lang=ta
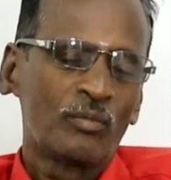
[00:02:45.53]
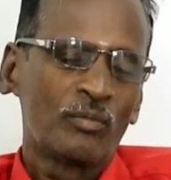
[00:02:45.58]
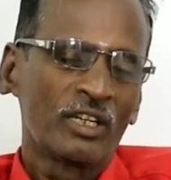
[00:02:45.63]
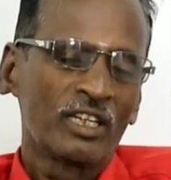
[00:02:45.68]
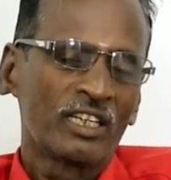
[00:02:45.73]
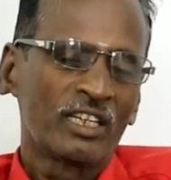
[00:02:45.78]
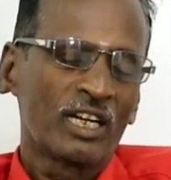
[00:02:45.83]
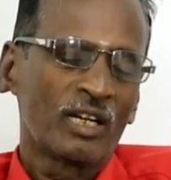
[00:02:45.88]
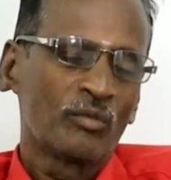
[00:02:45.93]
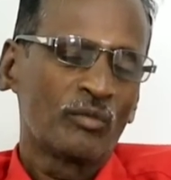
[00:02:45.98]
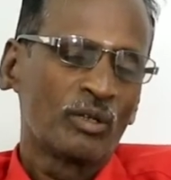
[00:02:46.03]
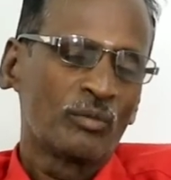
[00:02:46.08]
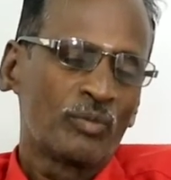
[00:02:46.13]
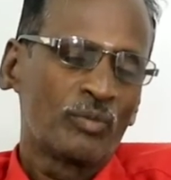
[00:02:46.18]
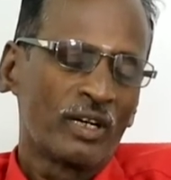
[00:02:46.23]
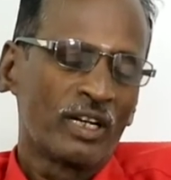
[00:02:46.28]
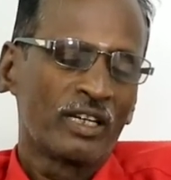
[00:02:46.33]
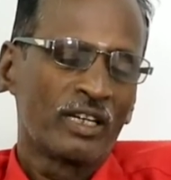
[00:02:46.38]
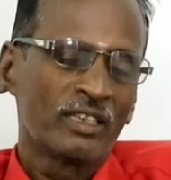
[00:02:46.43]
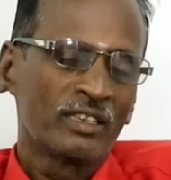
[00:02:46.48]
அப்படிங்கிற
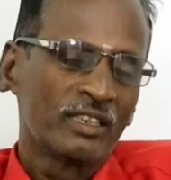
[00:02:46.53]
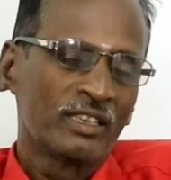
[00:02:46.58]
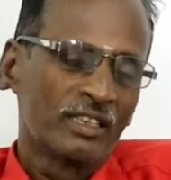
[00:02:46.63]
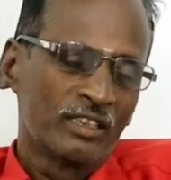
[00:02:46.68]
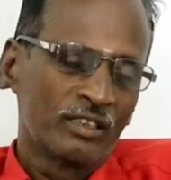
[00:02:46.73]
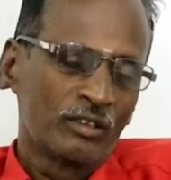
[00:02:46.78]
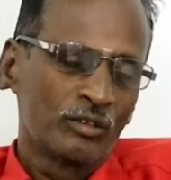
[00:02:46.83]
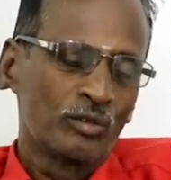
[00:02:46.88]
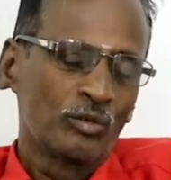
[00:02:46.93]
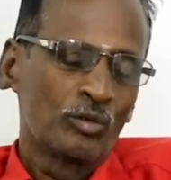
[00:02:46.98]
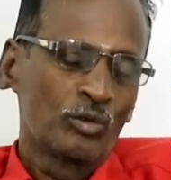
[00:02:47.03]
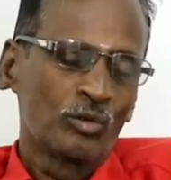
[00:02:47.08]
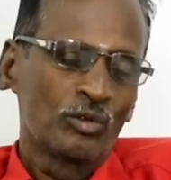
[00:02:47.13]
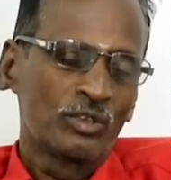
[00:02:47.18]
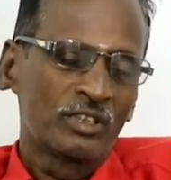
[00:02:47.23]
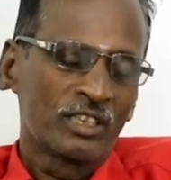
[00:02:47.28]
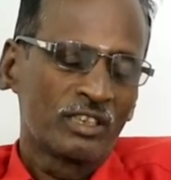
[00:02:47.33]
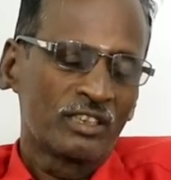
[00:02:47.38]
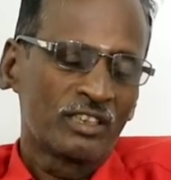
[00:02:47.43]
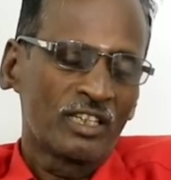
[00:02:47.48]
அமைப்பில்
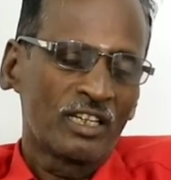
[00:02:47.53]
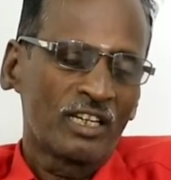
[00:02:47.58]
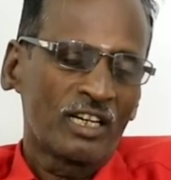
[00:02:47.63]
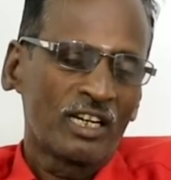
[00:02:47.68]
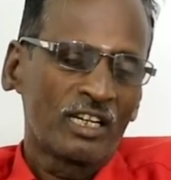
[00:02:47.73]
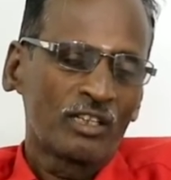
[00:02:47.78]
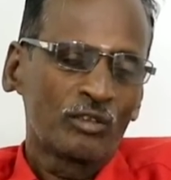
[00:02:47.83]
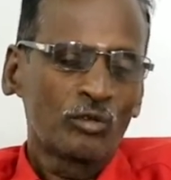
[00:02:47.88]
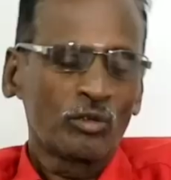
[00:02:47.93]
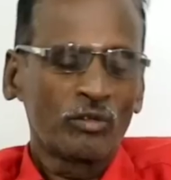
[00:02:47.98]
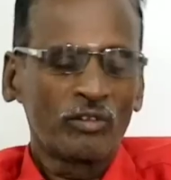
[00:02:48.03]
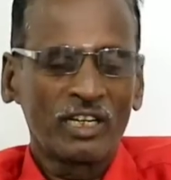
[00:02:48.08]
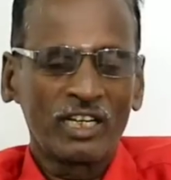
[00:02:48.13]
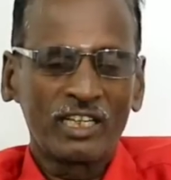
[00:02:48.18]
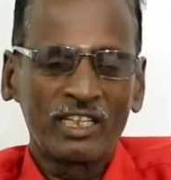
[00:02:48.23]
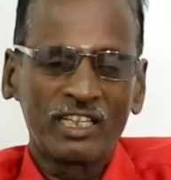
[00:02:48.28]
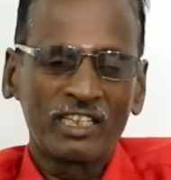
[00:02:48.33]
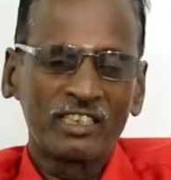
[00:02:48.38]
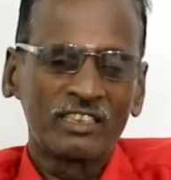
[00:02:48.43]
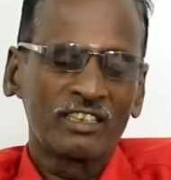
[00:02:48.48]
குரு சந்திரன் ராகு ஒரு
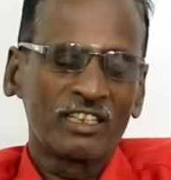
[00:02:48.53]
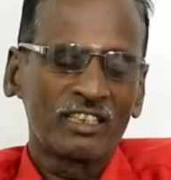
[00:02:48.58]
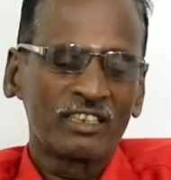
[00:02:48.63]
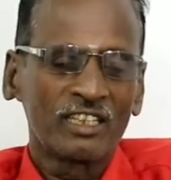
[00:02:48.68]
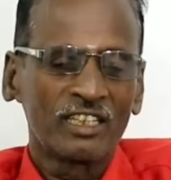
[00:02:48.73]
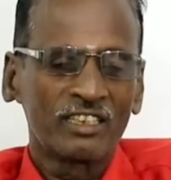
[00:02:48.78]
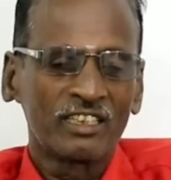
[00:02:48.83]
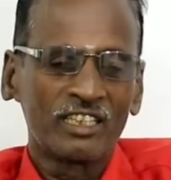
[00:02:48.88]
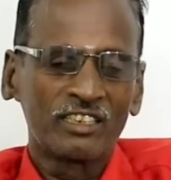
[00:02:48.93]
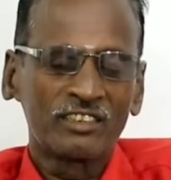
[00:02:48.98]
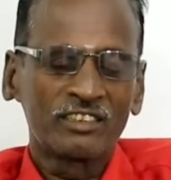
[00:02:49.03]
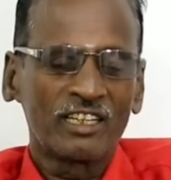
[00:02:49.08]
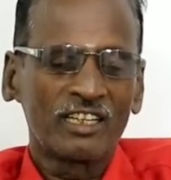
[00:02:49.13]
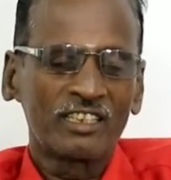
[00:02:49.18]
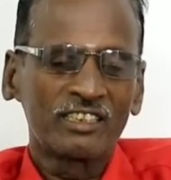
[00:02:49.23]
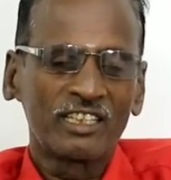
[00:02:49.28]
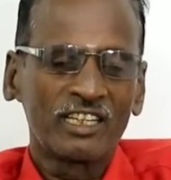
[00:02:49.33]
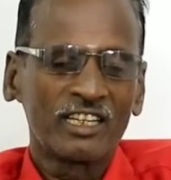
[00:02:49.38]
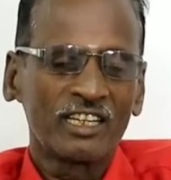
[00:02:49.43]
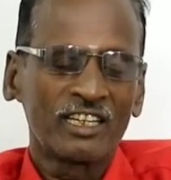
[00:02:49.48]
வேலை இணைஞ்சிருந்தால் தனுசு
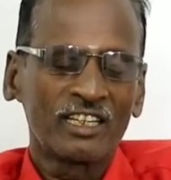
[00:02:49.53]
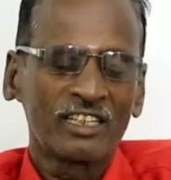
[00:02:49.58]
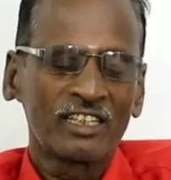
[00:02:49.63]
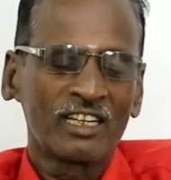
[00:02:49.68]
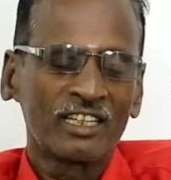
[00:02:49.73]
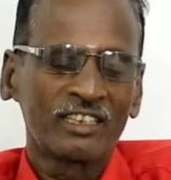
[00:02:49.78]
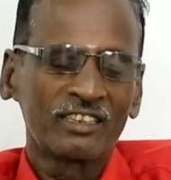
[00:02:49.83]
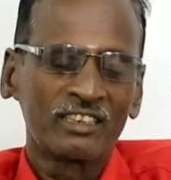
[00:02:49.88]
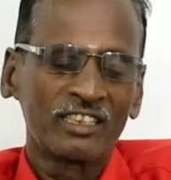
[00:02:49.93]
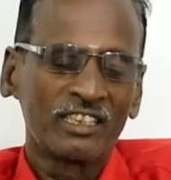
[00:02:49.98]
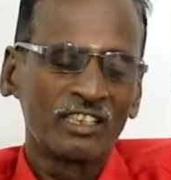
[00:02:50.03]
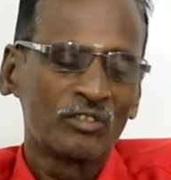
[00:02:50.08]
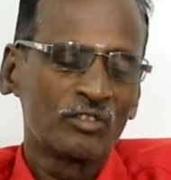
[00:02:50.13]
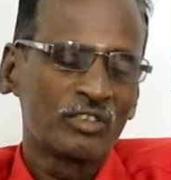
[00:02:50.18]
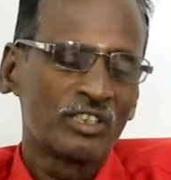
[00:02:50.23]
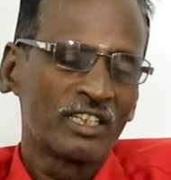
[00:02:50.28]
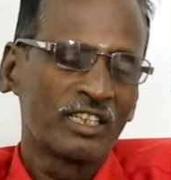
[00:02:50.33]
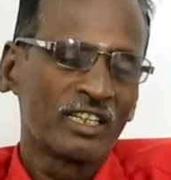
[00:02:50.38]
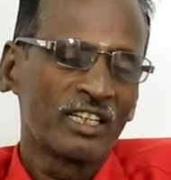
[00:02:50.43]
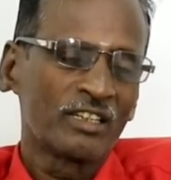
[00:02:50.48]
ராசிக்காரங்களாக
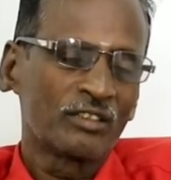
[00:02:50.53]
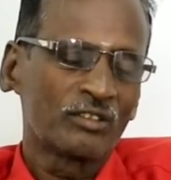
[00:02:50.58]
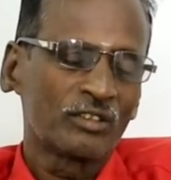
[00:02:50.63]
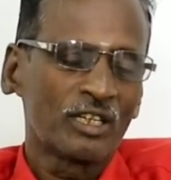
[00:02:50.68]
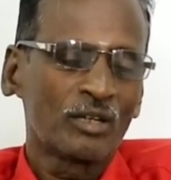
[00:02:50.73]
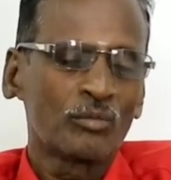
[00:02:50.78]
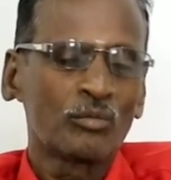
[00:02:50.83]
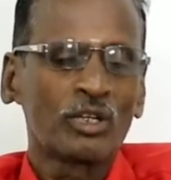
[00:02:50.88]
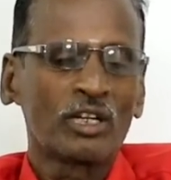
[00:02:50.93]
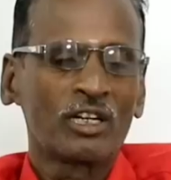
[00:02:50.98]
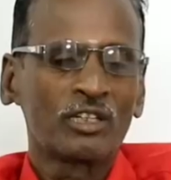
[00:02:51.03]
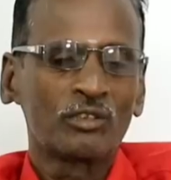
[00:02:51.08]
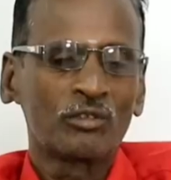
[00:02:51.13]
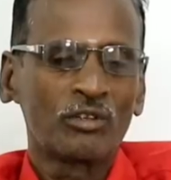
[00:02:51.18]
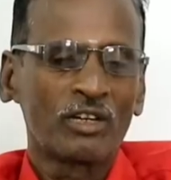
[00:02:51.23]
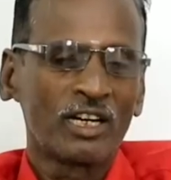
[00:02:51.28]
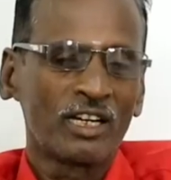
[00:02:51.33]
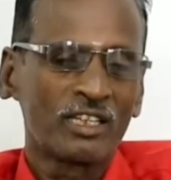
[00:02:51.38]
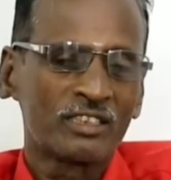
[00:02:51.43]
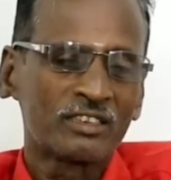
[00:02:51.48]
இருந்தீங்கன்னு வச்சுங்க ஒரு ஐம்பது
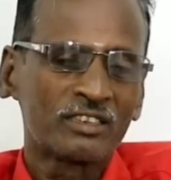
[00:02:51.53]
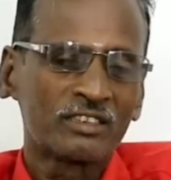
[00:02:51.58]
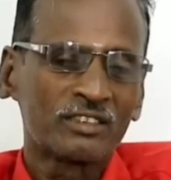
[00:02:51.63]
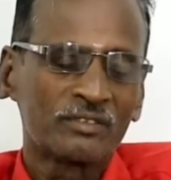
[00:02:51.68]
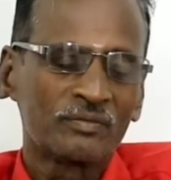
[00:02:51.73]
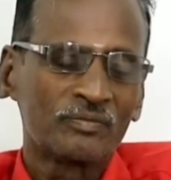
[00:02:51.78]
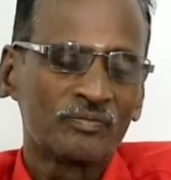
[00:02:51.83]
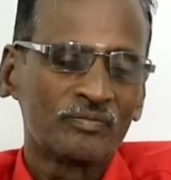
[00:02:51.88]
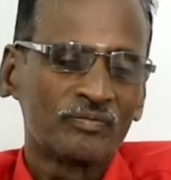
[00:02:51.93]
லட்ச ரூபா லாஸ்